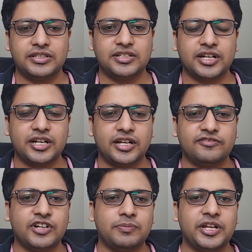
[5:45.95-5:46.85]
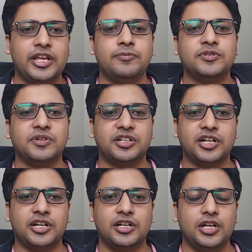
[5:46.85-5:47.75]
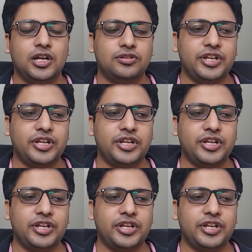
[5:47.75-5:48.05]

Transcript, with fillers: में एक जगह है वहाँ पे एम्स बन रहा है